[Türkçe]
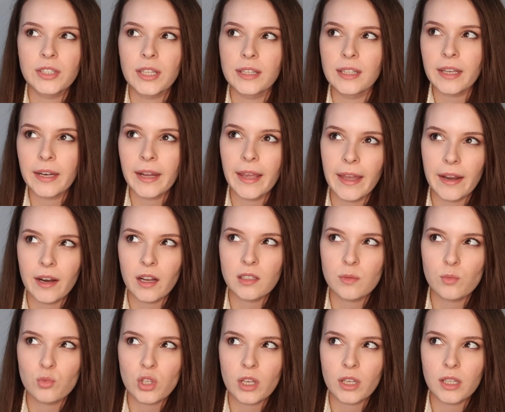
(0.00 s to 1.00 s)
işte nereye
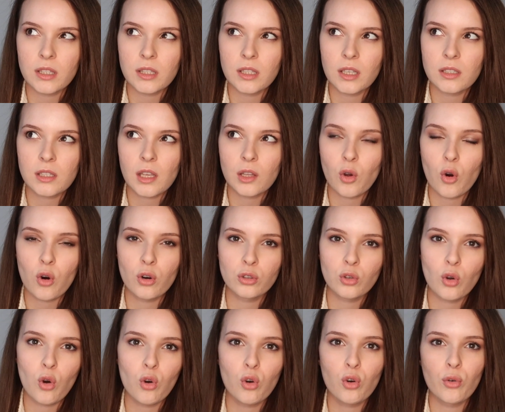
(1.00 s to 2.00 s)
Erasmus'a gittiysen
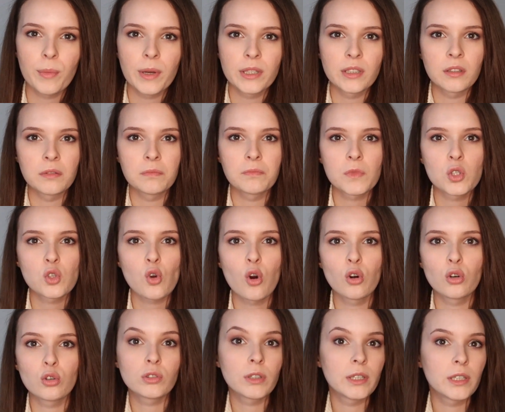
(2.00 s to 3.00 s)
orada okumanın
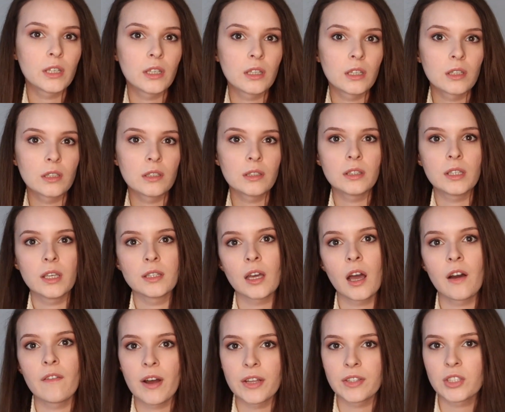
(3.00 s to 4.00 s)
zorlukları ya
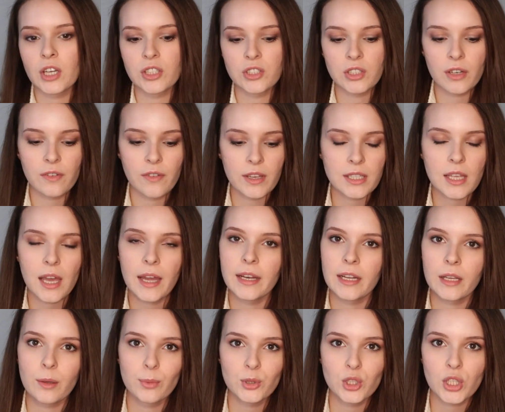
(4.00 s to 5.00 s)
da avantajları
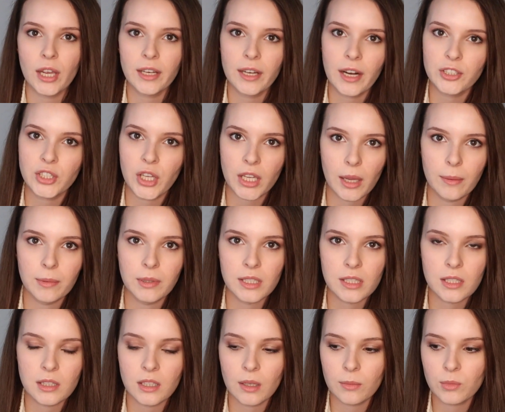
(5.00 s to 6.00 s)
vesaire gibi şeyler
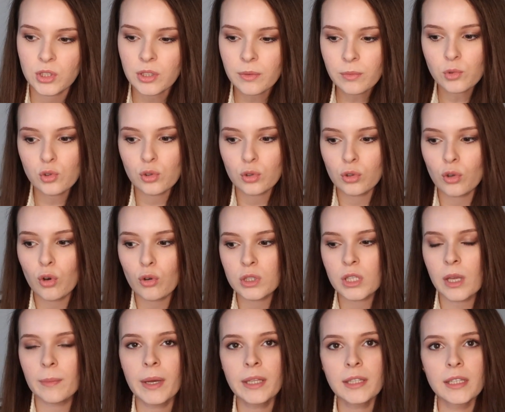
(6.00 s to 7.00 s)
çekebilirsin demiştim. Çünkü o
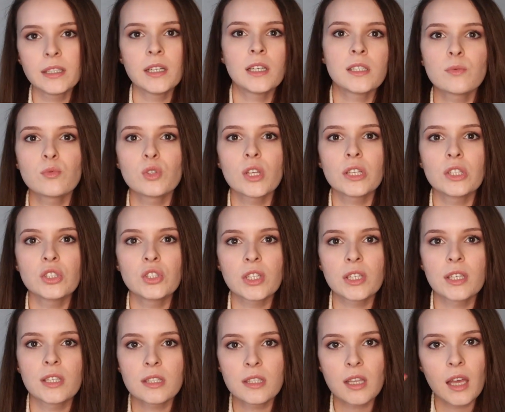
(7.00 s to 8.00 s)
zaman Erasmus'a
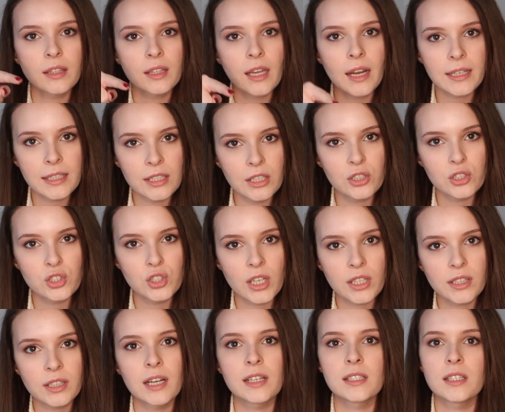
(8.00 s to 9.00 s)
gidecek insanlar
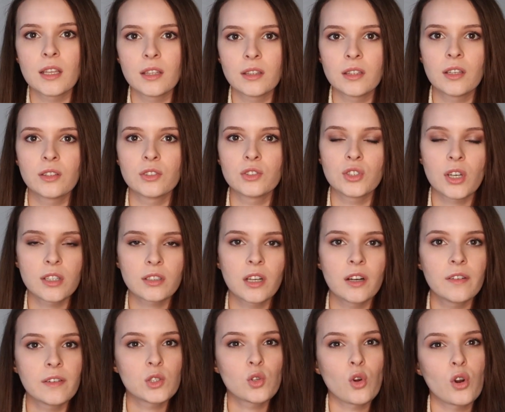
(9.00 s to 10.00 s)
girecekler, seni
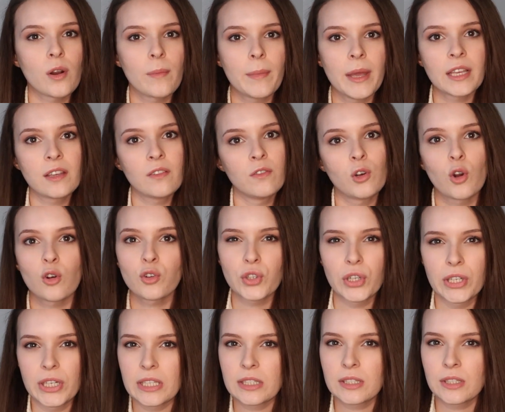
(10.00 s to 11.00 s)
tanıyacaklar ve sonra belki vloglarını